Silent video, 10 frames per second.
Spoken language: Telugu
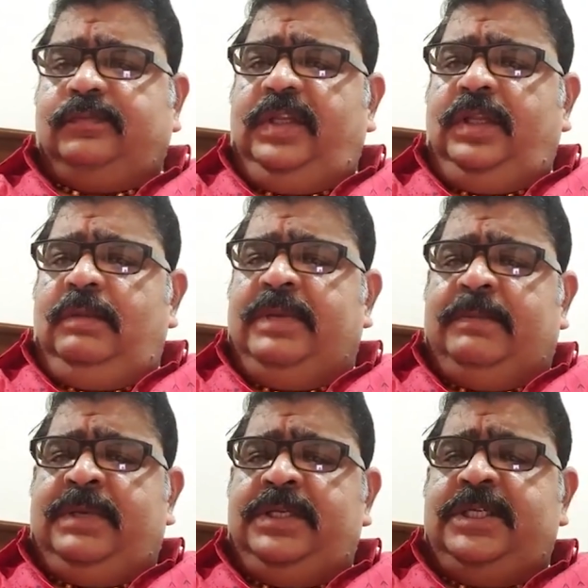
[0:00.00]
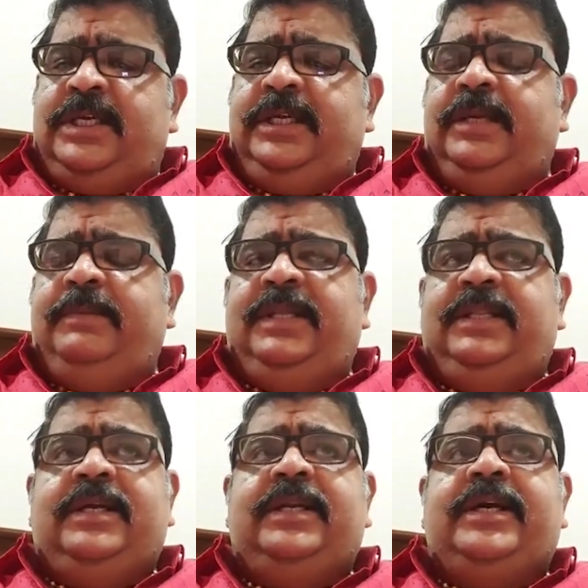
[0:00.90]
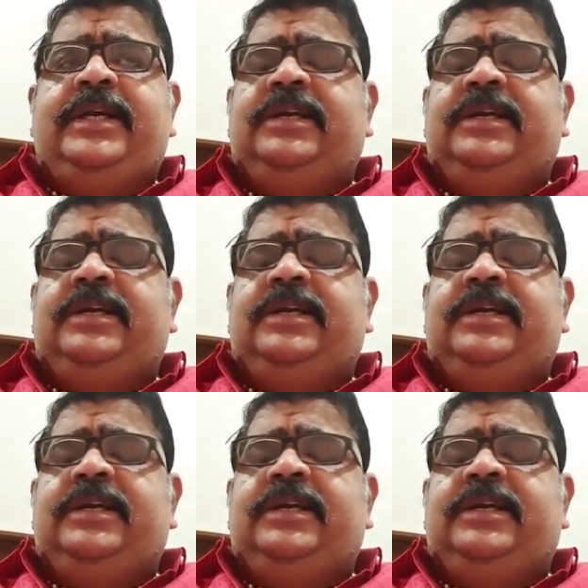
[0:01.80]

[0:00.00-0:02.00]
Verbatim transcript: చాలా భయంకరాతి భయంకరంగా ఉంది